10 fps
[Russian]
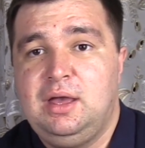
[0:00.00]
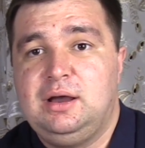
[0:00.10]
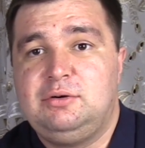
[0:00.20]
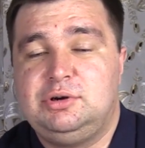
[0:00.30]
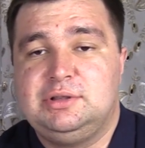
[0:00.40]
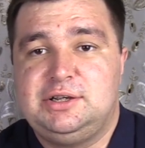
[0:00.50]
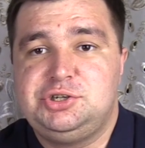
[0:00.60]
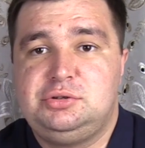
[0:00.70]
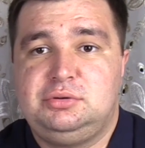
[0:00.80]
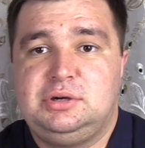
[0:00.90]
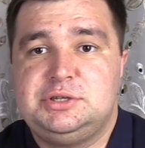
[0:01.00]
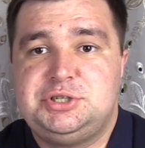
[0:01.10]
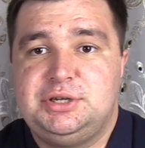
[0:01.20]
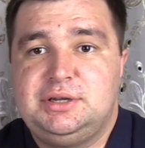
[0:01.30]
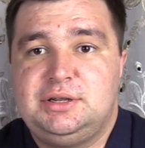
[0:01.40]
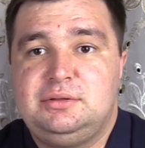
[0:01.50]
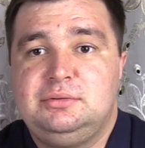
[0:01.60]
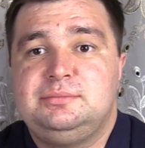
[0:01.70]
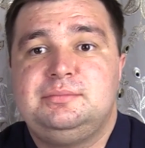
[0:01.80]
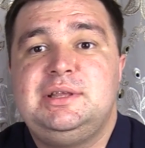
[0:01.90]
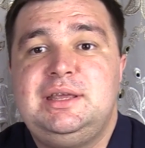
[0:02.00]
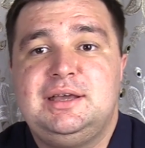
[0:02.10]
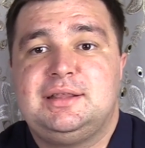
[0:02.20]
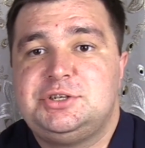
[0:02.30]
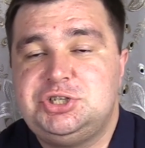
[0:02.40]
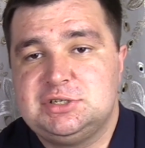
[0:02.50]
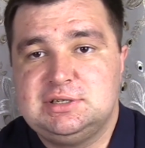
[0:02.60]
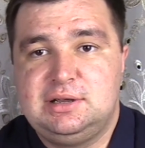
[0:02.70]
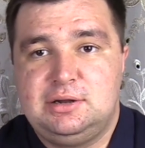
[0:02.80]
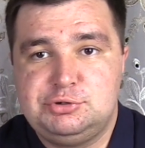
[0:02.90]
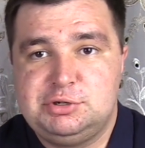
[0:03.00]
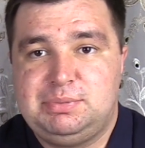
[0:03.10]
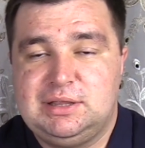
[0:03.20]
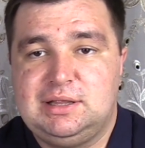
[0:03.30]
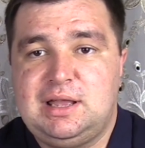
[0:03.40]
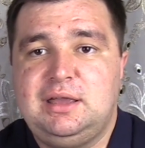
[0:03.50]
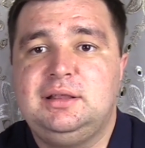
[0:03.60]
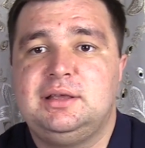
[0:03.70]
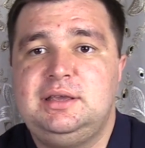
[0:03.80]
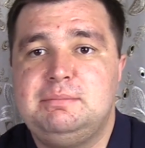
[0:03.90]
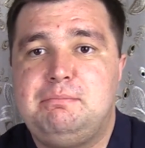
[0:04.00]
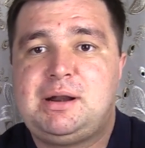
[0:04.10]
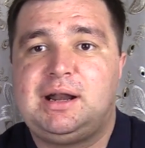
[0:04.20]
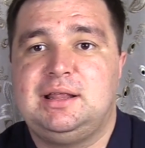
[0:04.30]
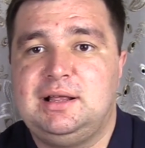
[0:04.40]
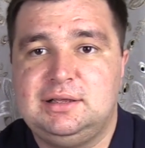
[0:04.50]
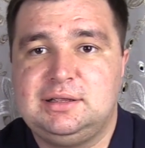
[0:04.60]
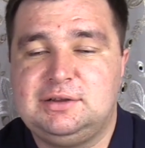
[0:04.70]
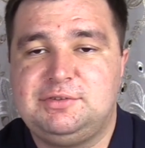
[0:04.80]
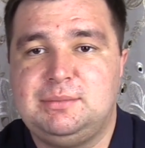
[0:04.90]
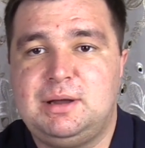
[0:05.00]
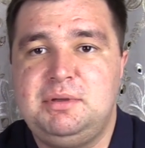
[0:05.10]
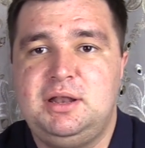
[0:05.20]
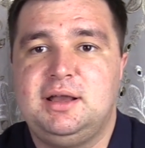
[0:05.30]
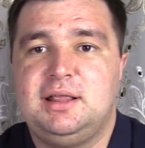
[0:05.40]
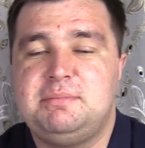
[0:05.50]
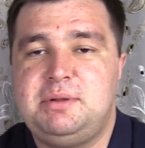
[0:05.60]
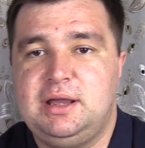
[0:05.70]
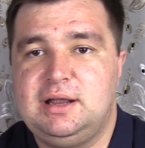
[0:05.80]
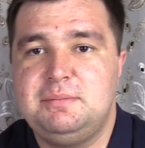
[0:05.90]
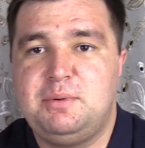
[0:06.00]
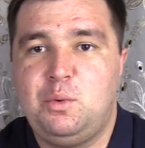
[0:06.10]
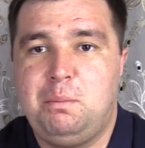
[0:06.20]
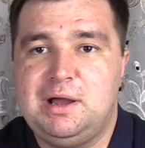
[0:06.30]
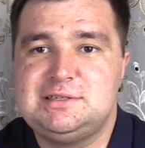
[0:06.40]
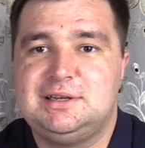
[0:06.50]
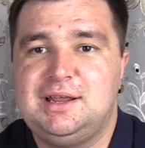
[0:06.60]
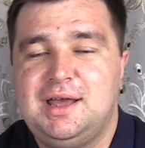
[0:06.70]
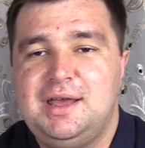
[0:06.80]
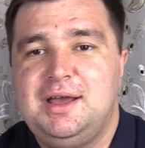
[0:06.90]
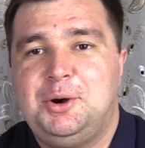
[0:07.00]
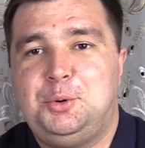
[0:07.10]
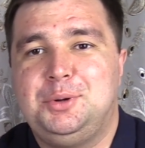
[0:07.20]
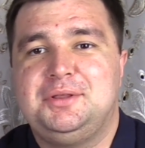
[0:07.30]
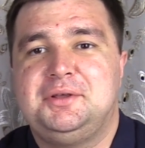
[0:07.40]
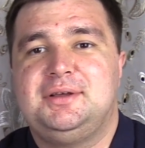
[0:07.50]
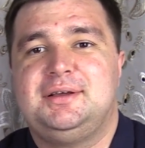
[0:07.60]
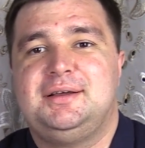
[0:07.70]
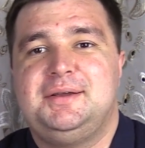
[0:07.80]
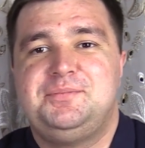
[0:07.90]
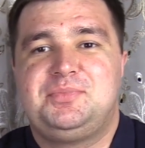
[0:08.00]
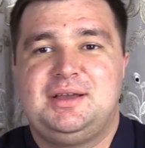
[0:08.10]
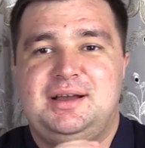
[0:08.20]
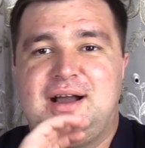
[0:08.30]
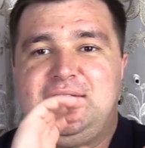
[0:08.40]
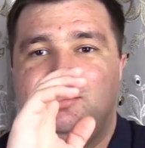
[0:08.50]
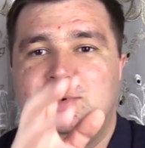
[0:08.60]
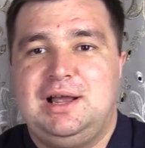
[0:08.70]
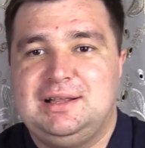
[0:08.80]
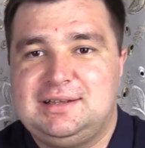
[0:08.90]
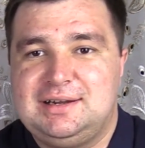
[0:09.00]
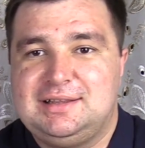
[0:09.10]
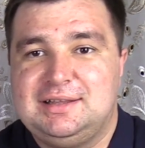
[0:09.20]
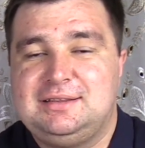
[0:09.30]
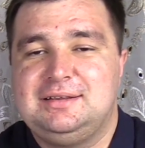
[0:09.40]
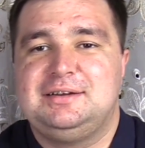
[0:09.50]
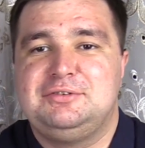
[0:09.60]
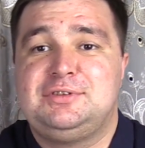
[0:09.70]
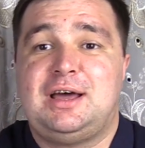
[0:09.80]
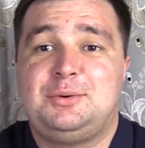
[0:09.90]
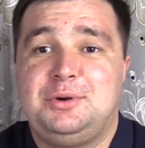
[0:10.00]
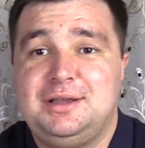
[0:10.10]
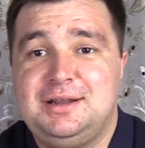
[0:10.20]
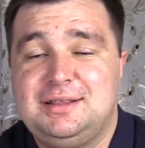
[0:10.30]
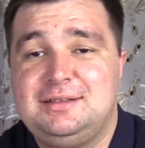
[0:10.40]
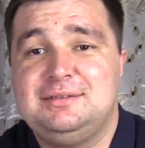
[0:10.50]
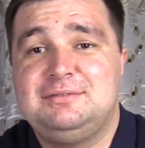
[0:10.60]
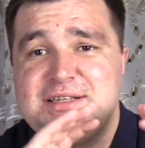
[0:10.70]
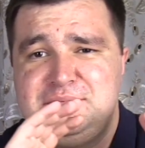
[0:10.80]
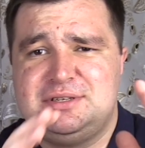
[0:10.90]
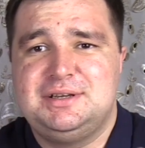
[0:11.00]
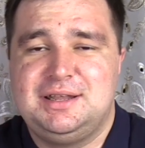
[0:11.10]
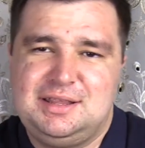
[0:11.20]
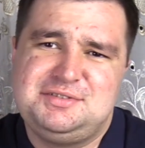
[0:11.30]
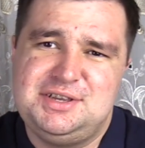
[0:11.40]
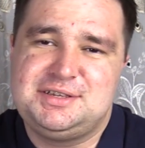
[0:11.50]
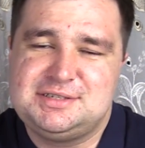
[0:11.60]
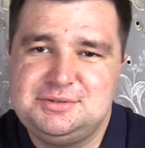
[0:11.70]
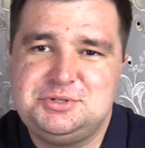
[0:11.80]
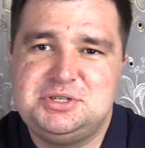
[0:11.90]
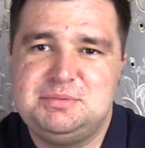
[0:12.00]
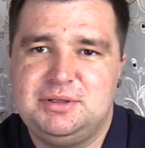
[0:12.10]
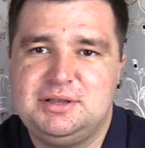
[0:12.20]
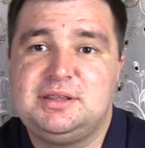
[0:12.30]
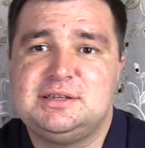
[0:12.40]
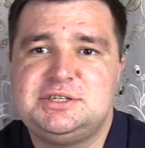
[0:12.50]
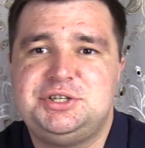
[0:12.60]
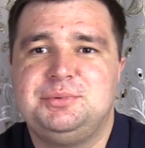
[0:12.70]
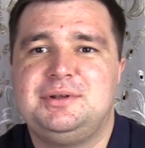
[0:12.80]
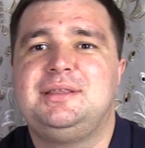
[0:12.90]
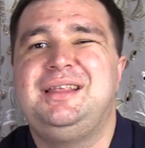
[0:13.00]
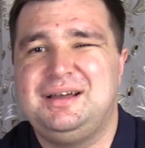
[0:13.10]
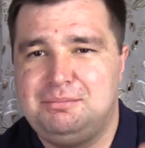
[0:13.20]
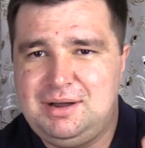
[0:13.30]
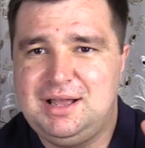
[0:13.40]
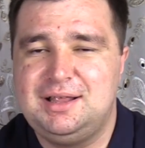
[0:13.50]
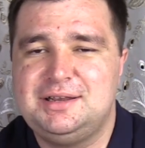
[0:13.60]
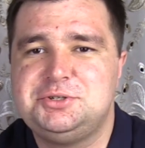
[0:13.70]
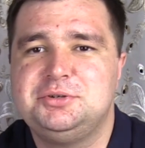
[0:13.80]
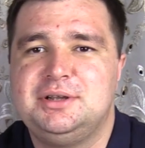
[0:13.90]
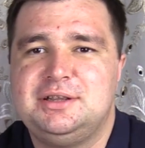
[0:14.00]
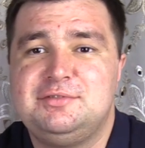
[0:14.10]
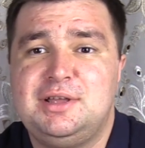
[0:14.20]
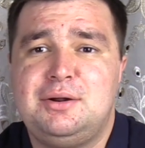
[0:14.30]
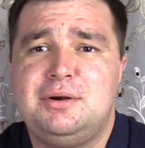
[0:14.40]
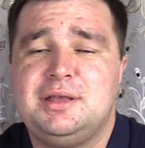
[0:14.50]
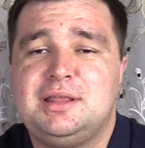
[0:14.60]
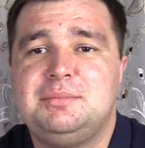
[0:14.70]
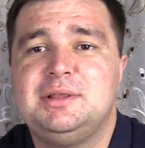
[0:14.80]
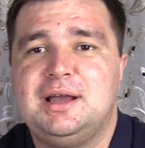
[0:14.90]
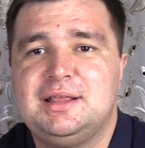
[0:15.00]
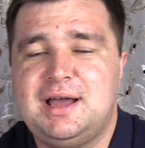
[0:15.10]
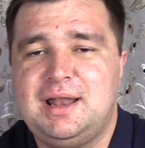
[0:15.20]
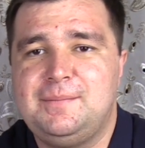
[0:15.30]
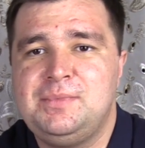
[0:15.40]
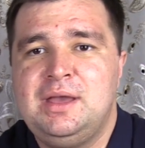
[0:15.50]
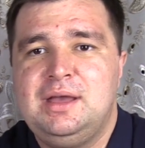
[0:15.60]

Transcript: Вот, на что человек говорит, ну, мне это, честно говоря, уже поднадоело, и продал этот автомобиль, когда приехали покупатели, он э, аккумулятор этот э, второй, говорит, возьмите, говорит, на всякий случай, типа, они говорят, а зачем? Он говорит, да, мало ли что, говорит, в дороге там и так далее.